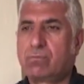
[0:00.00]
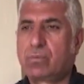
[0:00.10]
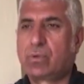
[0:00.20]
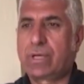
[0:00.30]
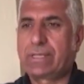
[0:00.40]

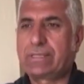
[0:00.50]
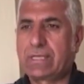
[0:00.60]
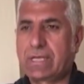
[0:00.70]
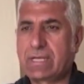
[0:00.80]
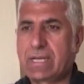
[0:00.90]
Bu
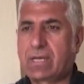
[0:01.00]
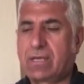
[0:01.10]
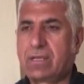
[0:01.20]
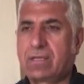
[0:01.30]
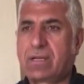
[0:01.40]
etkilenen
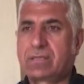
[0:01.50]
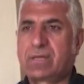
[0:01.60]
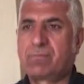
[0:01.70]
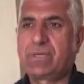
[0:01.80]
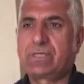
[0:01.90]

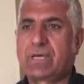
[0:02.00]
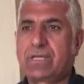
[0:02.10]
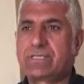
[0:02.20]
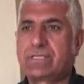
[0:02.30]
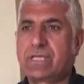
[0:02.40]
alanlardan bir
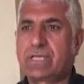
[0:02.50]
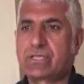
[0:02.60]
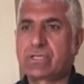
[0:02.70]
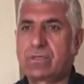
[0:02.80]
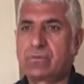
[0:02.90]
tanesi de
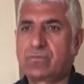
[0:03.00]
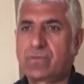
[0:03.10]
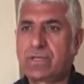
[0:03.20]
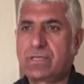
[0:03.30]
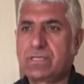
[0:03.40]
Şanlıurfa
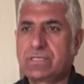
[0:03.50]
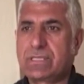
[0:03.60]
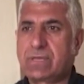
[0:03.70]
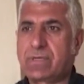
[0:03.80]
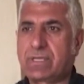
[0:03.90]
ilinin
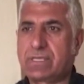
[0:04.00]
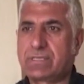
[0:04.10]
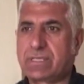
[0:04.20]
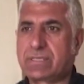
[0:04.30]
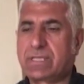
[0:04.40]
Sevrek
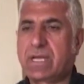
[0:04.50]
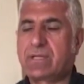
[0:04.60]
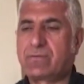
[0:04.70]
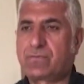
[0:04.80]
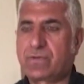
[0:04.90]
ilçesi yani
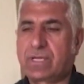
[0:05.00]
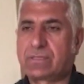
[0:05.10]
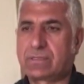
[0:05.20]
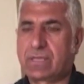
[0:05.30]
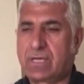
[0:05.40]
Fırat
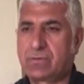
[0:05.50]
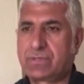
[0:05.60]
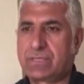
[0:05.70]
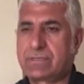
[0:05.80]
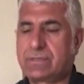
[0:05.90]

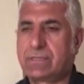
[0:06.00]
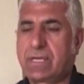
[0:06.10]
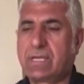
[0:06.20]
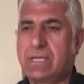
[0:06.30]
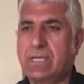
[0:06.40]
Havzası'nda